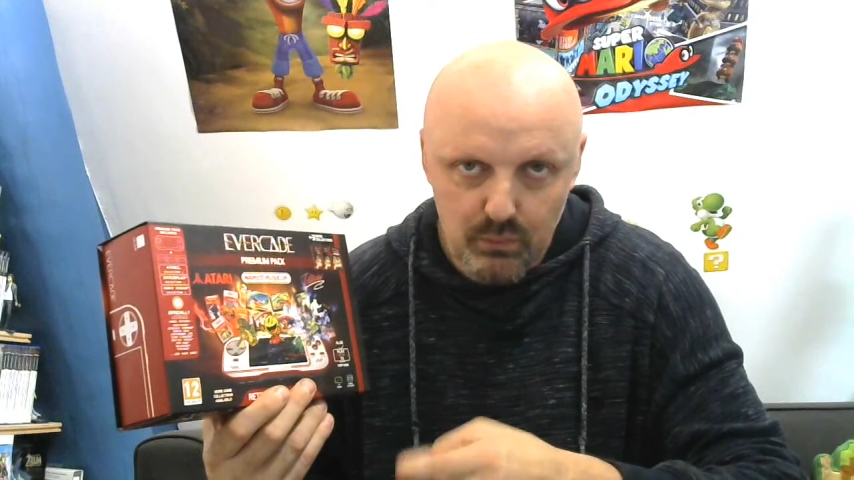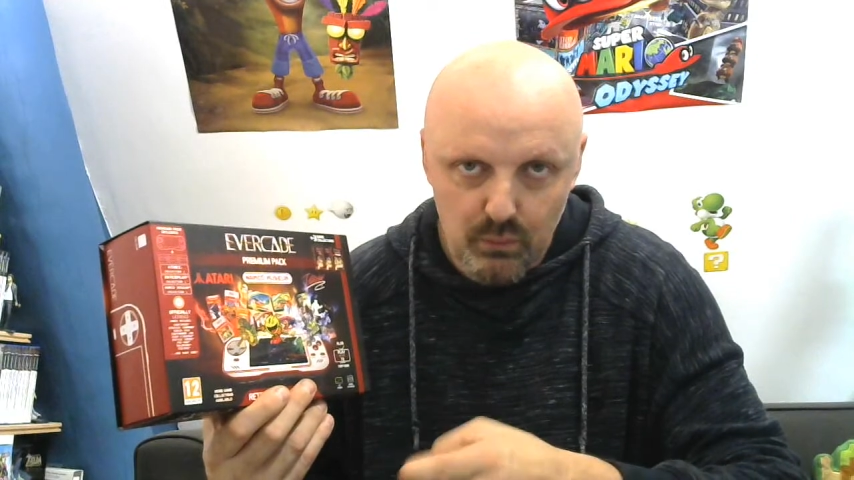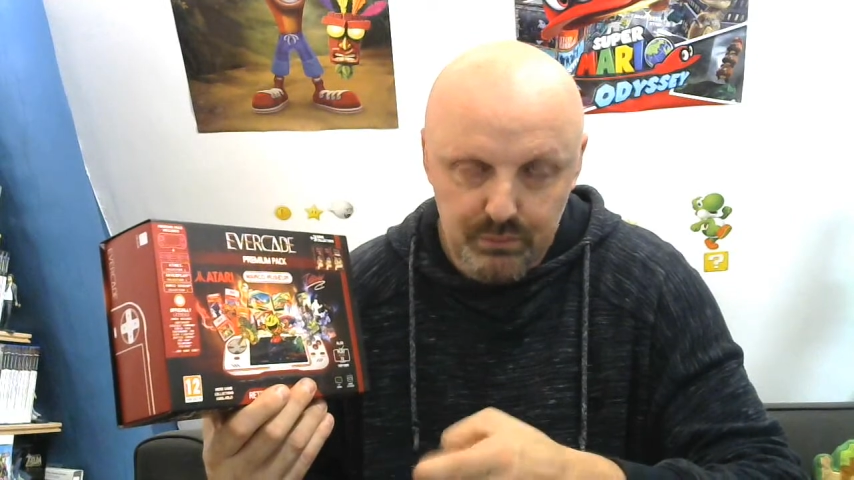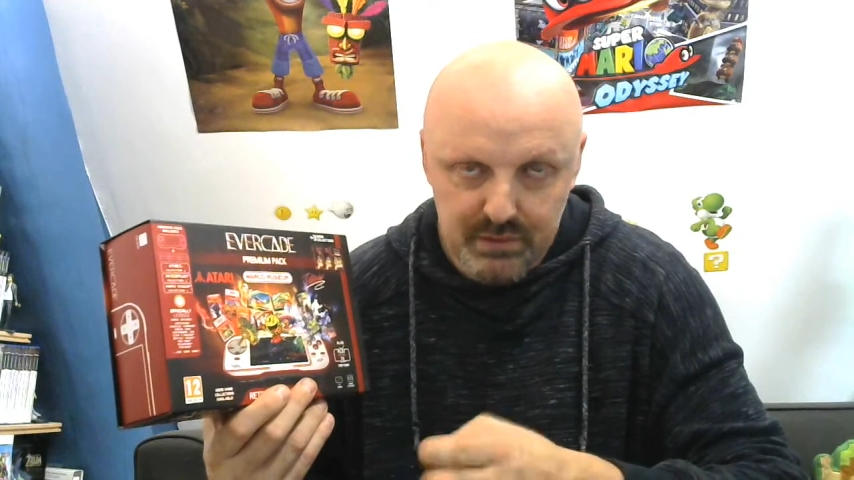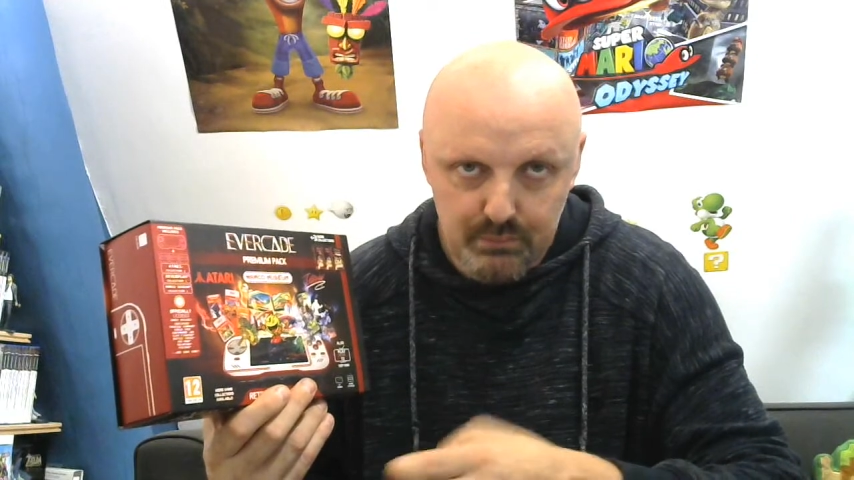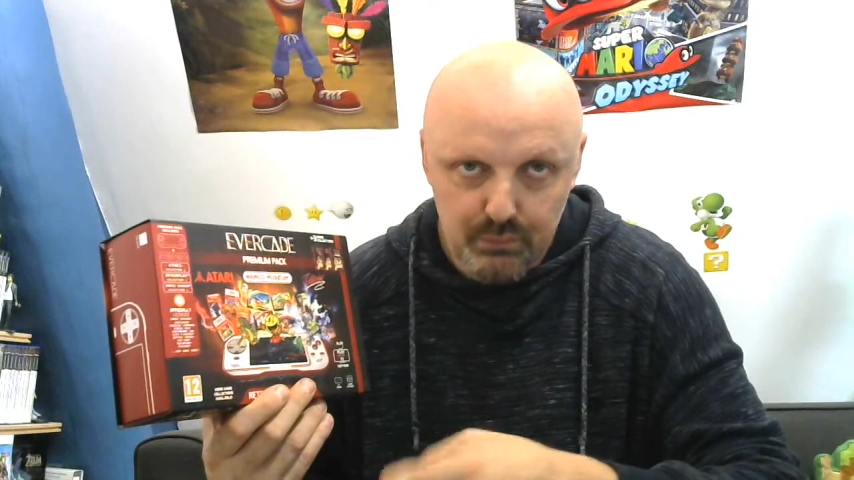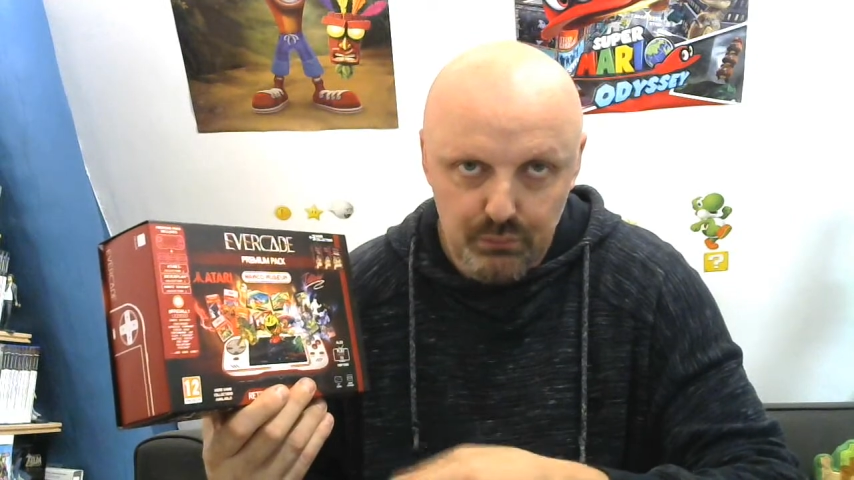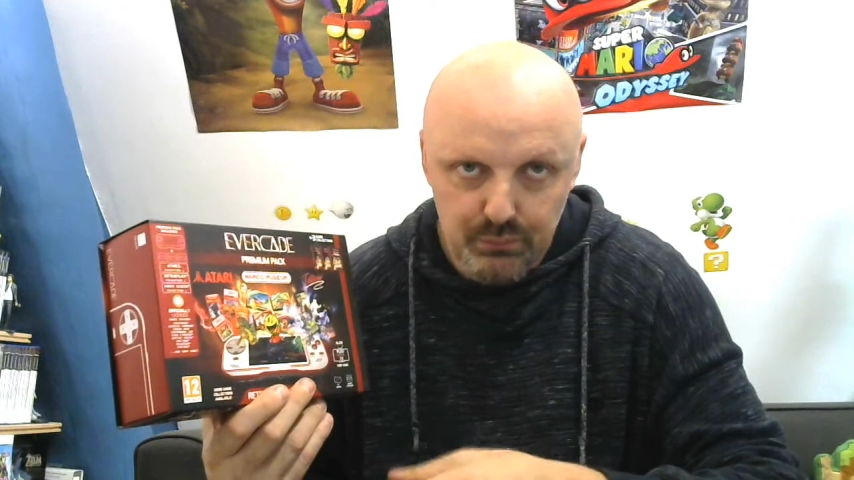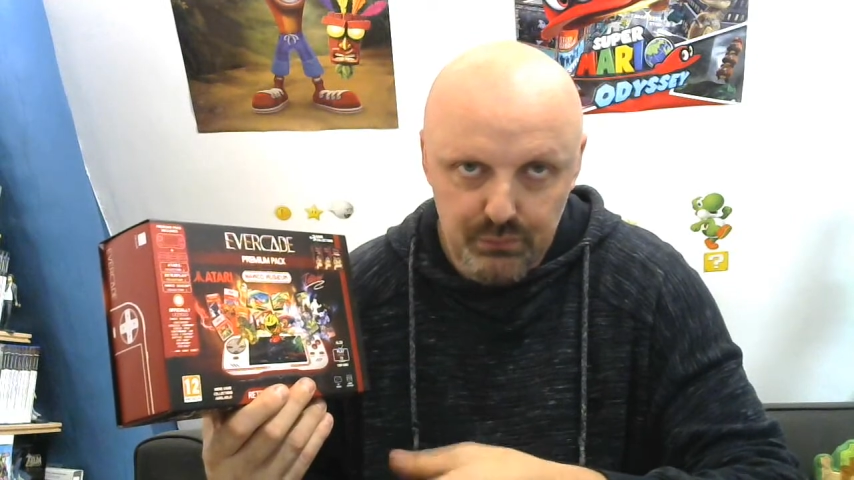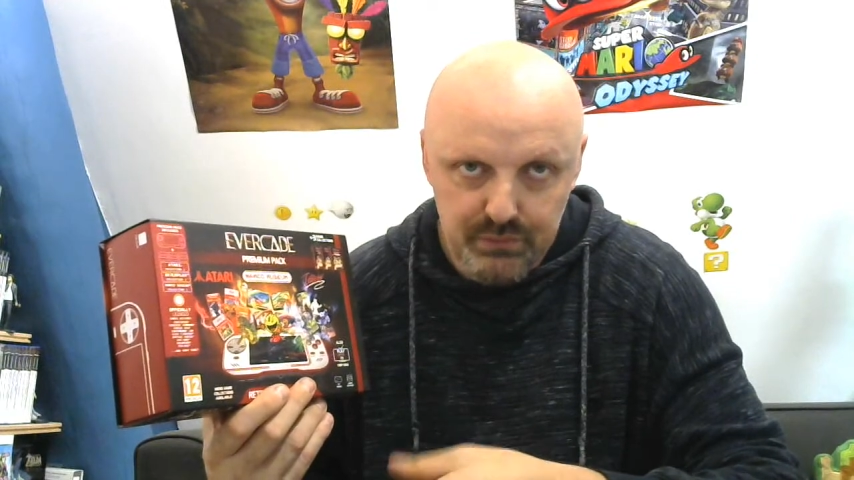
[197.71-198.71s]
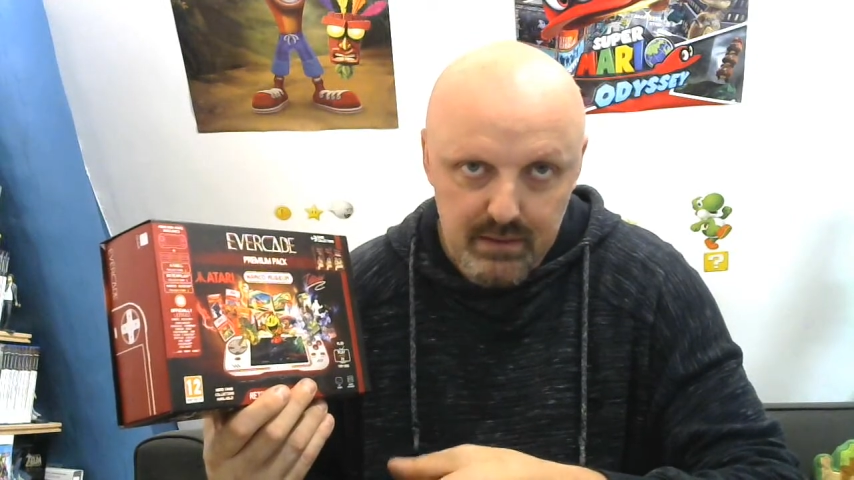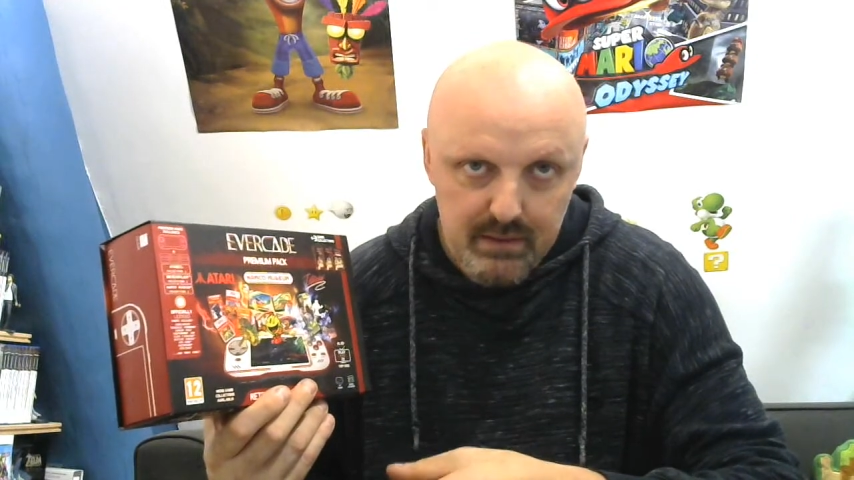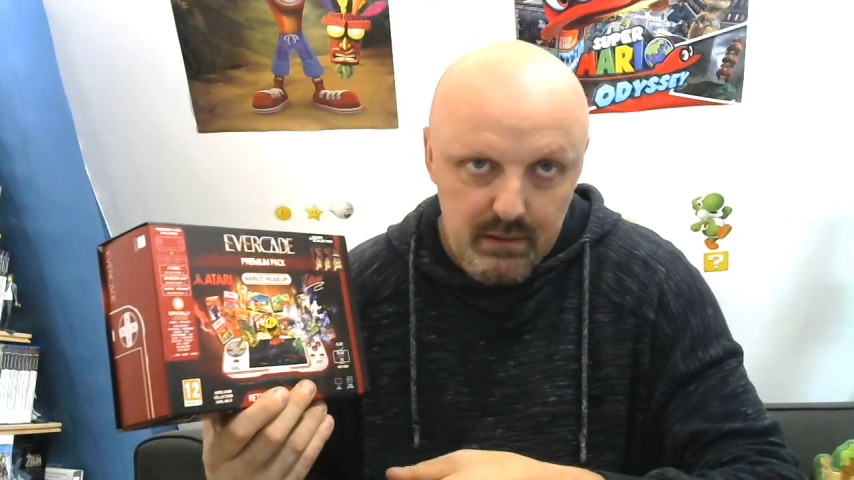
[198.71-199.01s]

euros, peut-être pour tous,